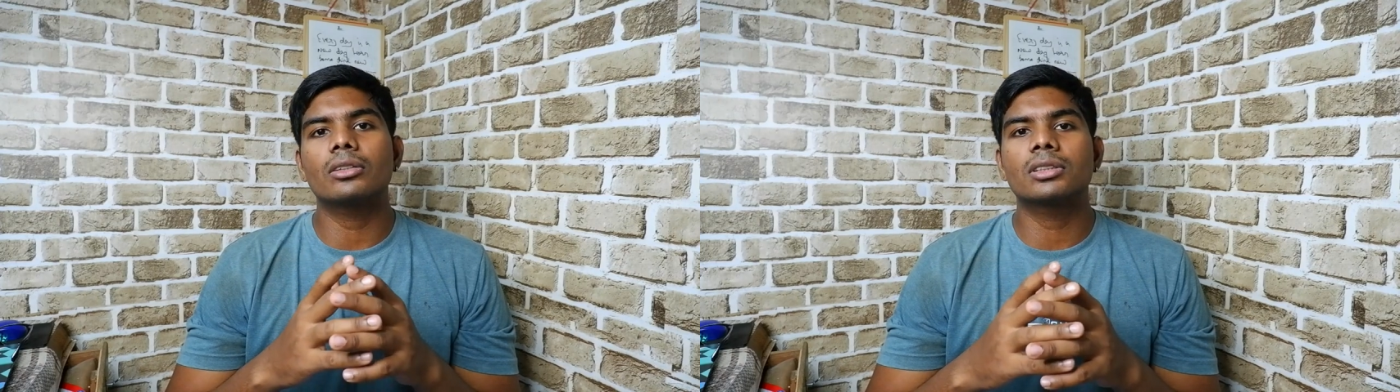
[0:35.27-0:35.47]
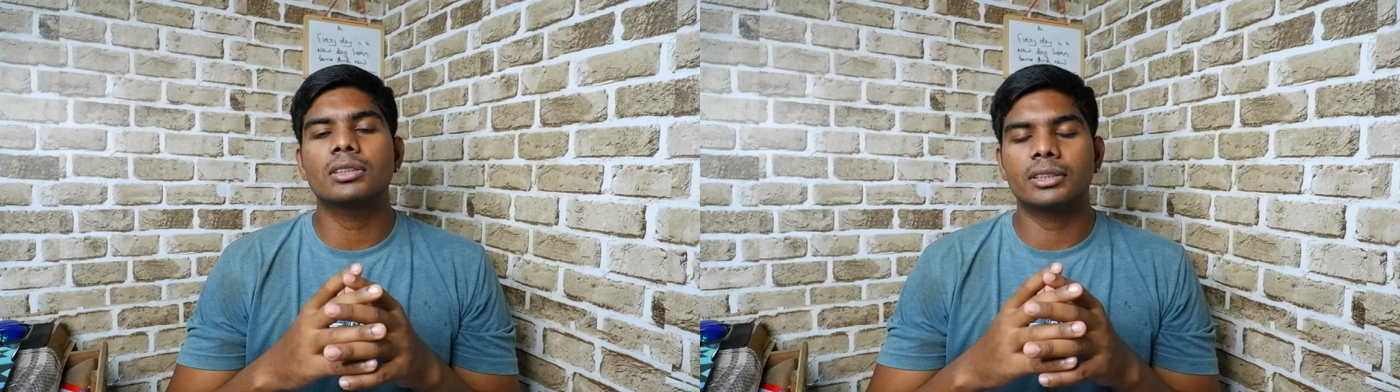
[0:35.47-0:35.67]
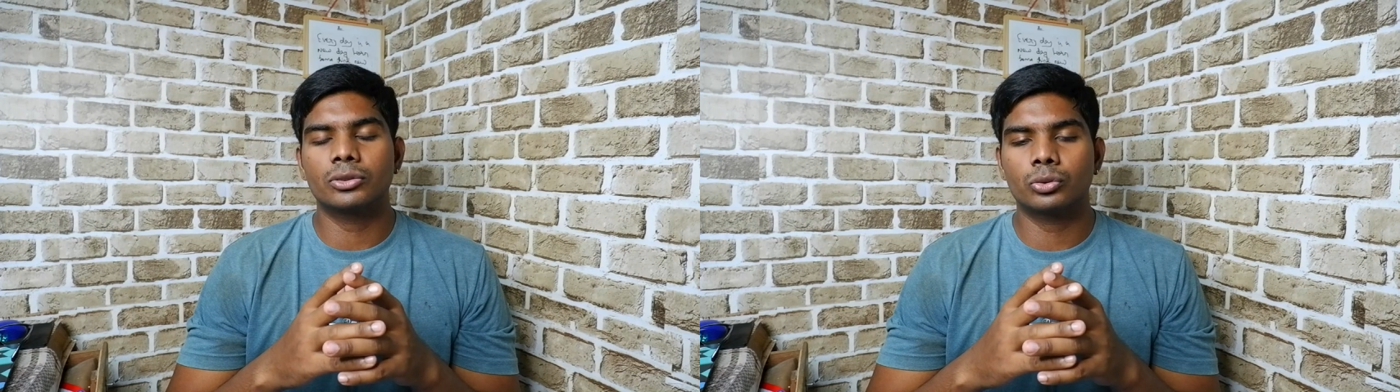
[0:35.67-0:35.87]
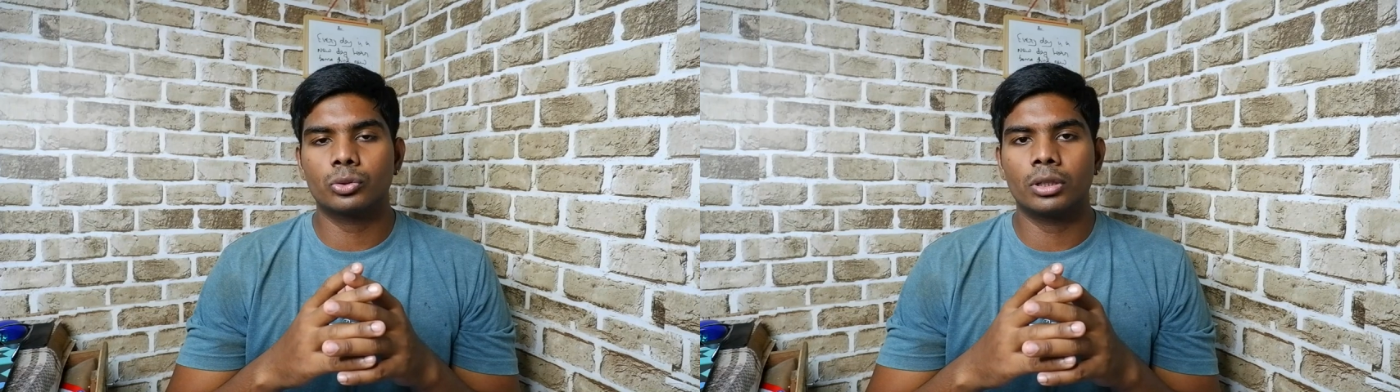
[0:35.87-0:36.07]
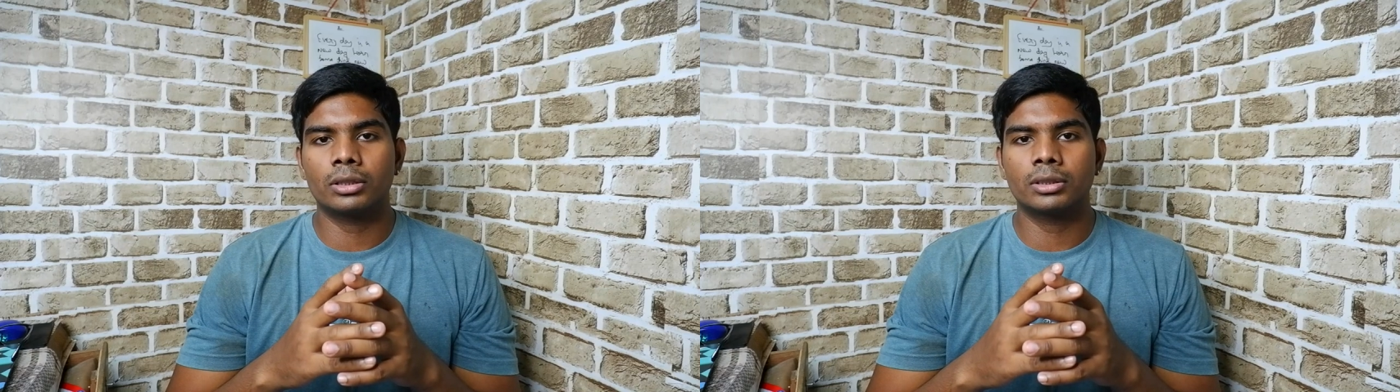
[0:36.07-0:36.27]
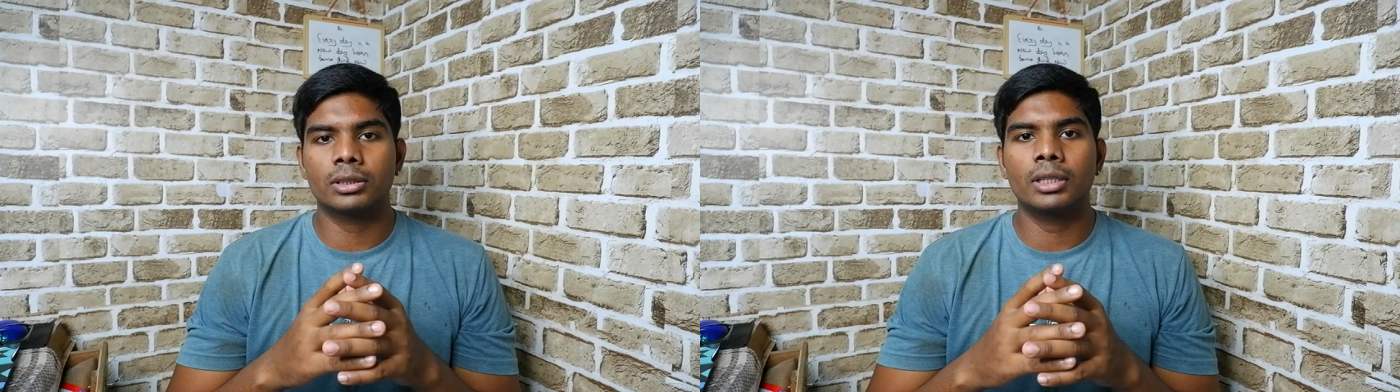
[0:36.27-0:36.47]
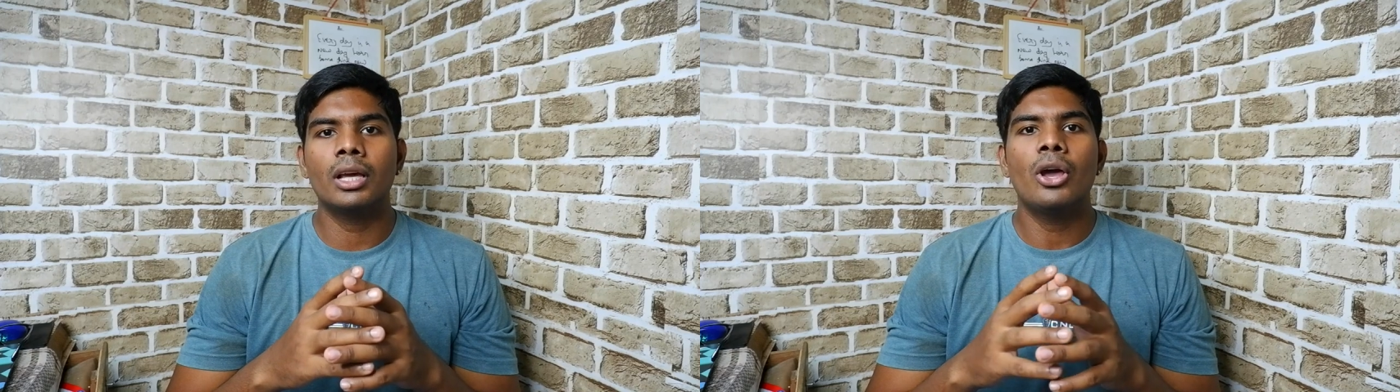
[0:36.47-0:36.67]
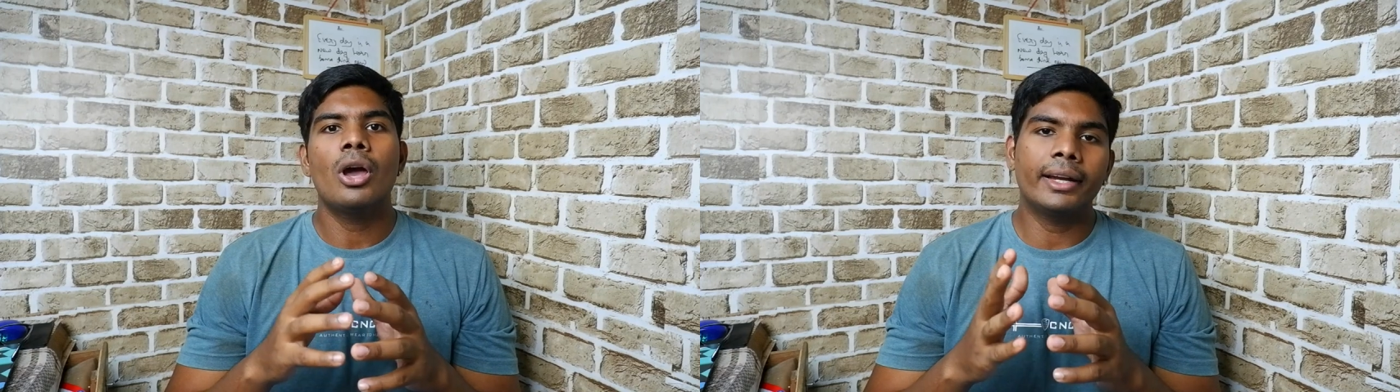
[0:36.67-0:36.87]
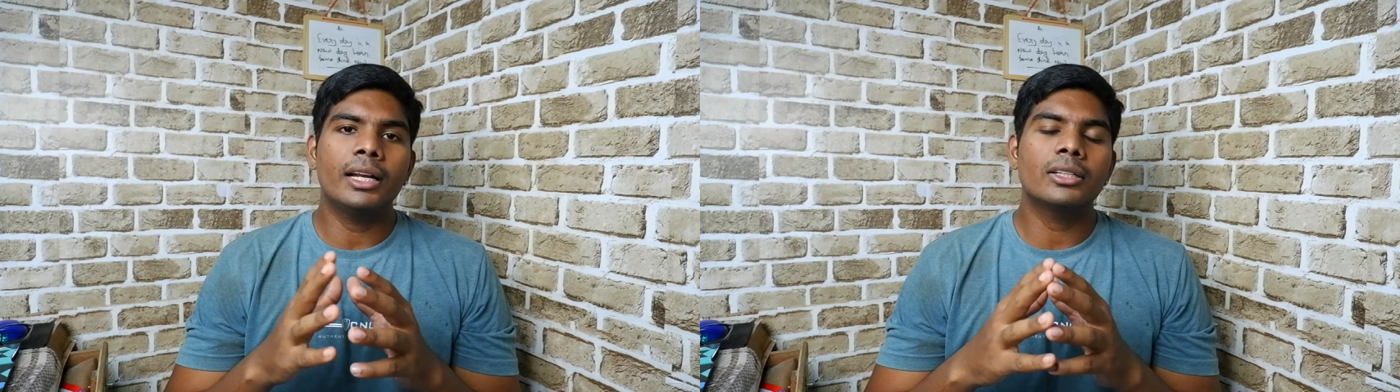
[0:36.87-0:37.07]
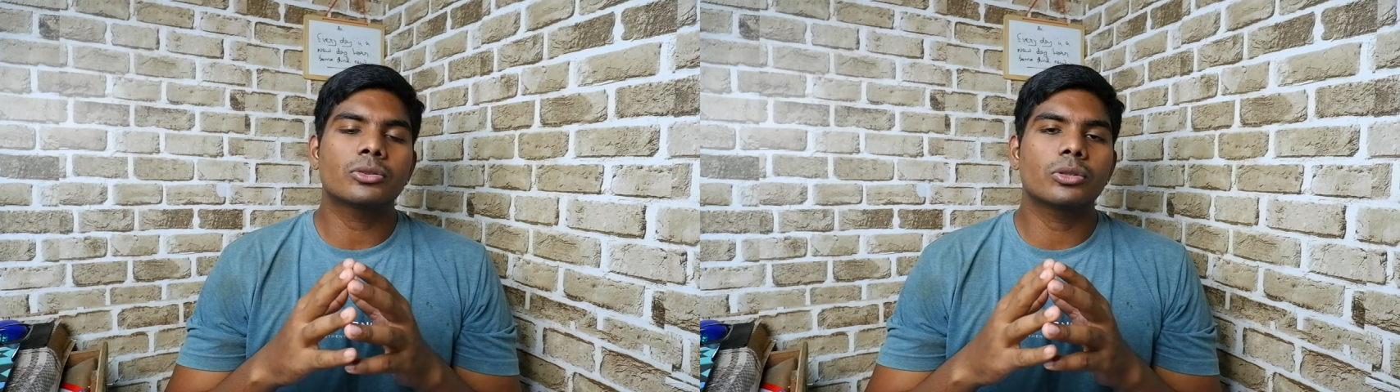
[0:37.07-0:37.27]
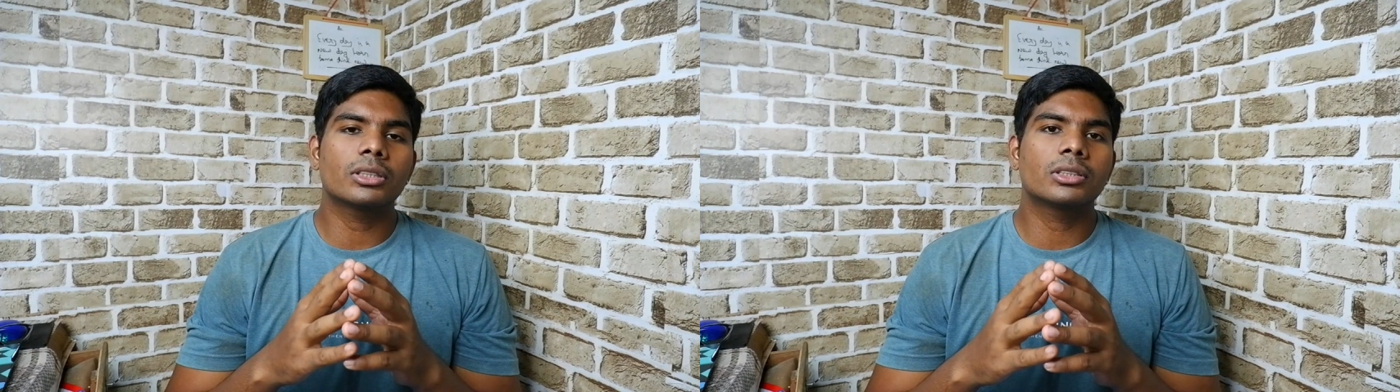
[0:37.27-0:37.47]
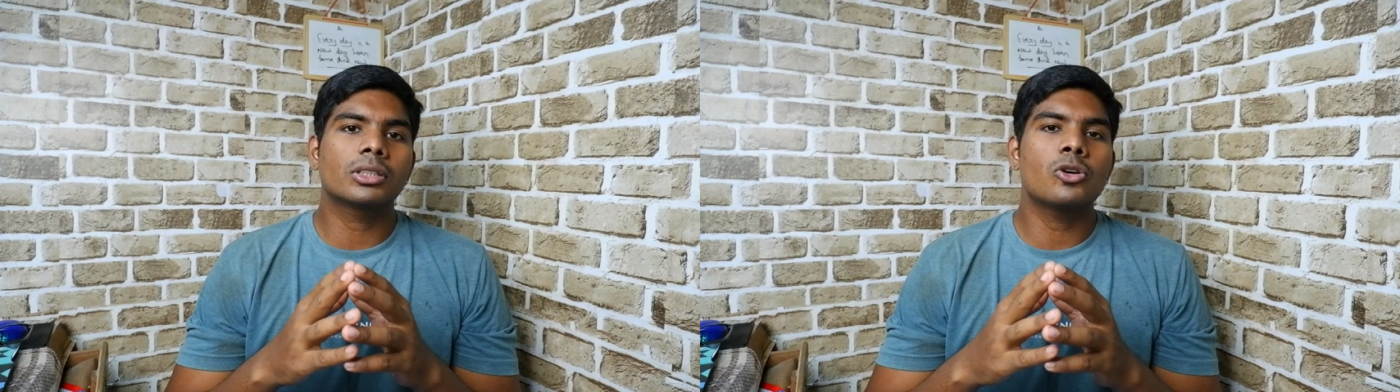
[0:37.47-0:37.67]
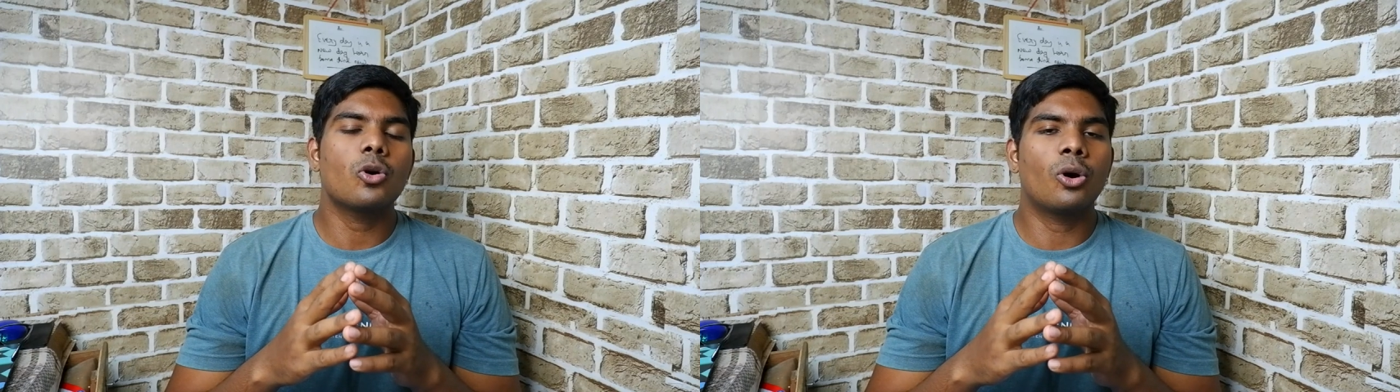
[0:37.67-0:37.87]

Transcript: ஆர்ட்ஸ் அண்ட் சயின்ஸ் ஸ்டூடெண்ட்ஸுக்கு ஃபைனல் இயர் ஸ்டூடெண்ட்ஸுக்கு